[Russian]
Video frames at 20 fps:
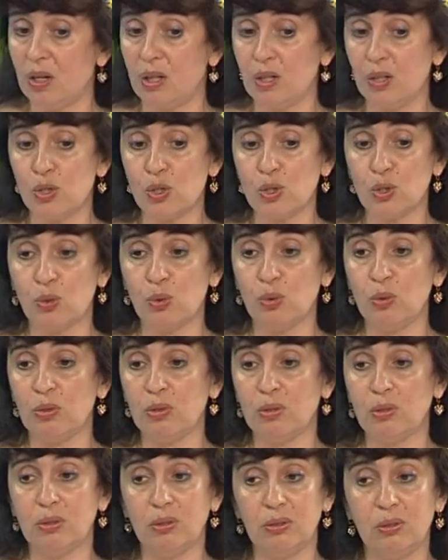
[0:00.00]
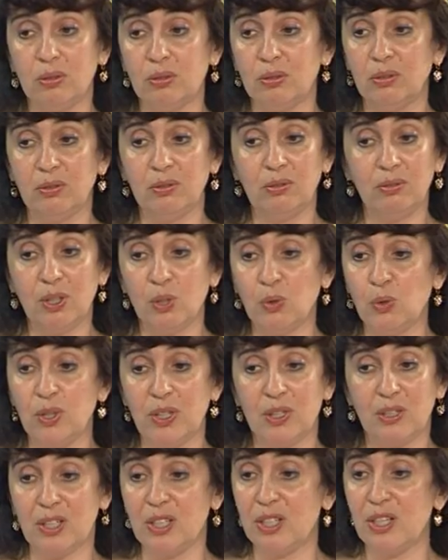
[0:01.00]
что,
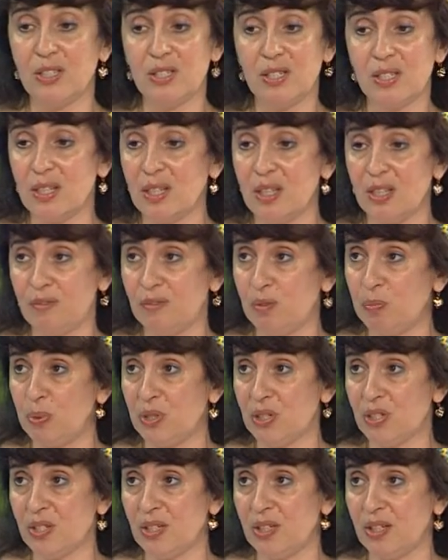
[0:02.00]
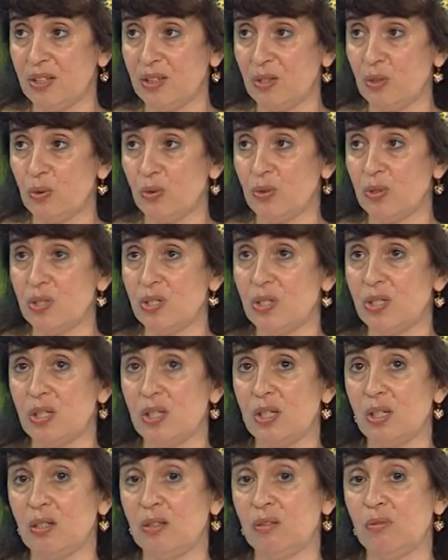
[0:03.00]
какой, какие цели вы
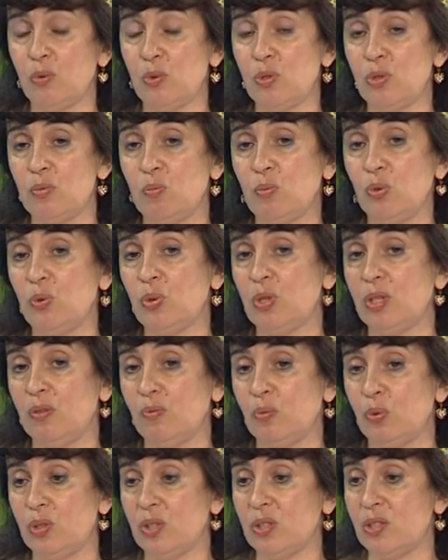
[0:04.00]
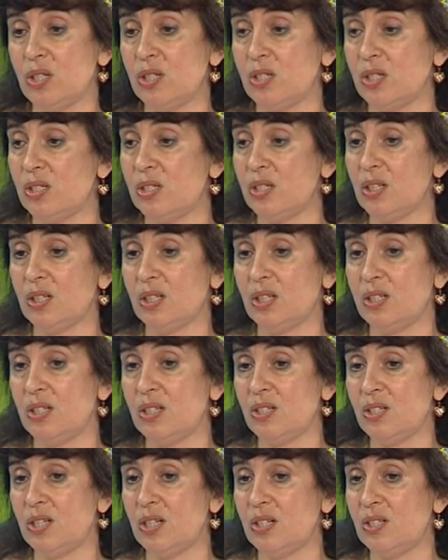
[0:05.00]
преследуете. Очень многие вот относительно
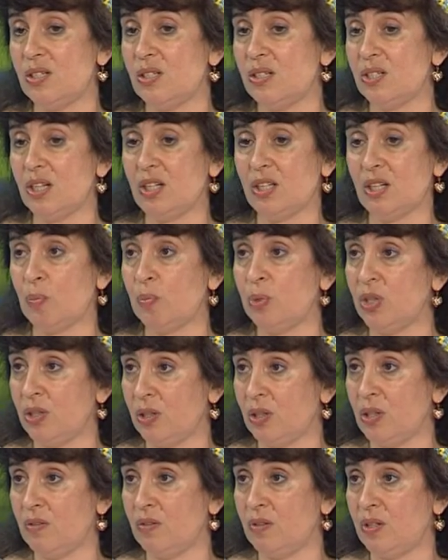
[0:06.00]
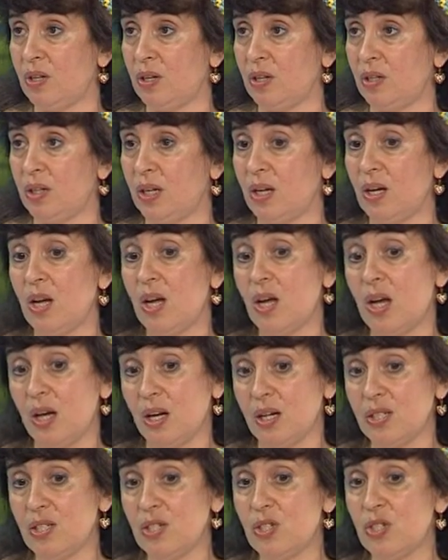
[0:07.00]
детей, детей нам не доверяли.
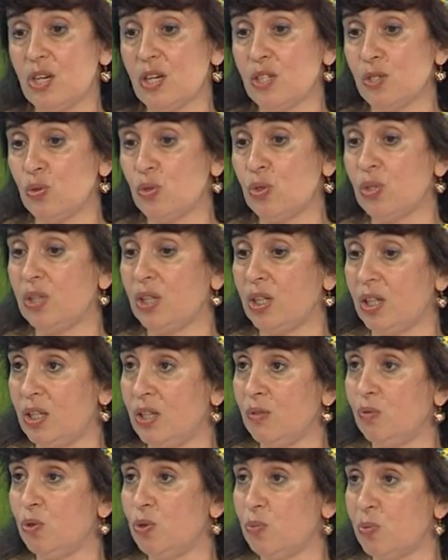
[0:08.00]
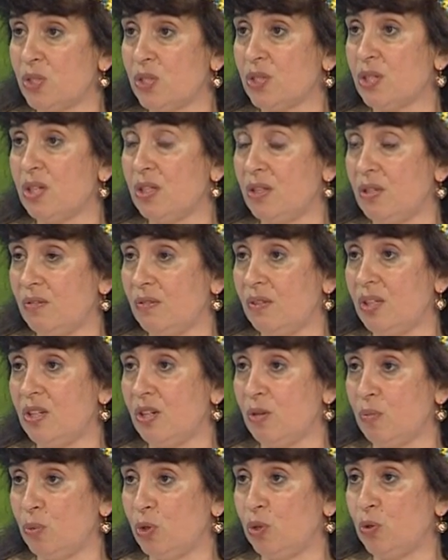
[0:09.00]
А сейчас уже такие вот мостки
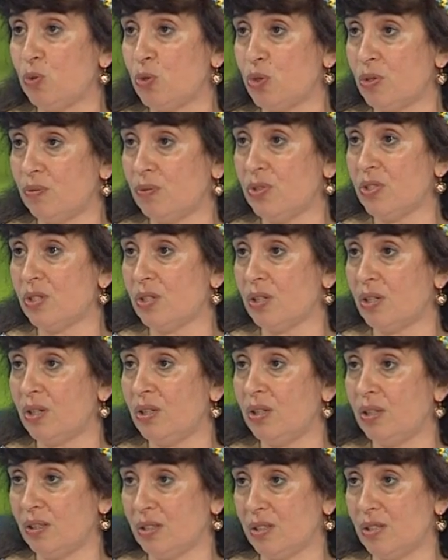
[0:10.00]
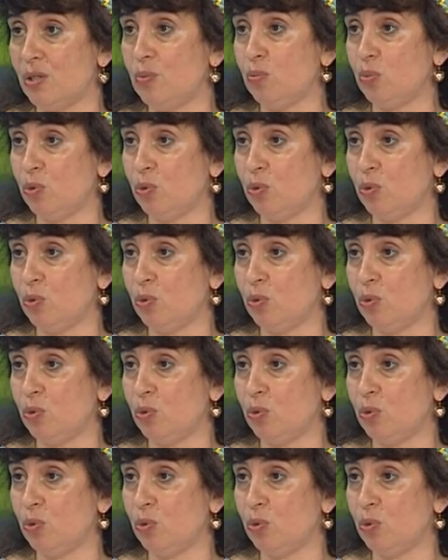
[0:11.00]
доверия, мы их уже выстроили и хотим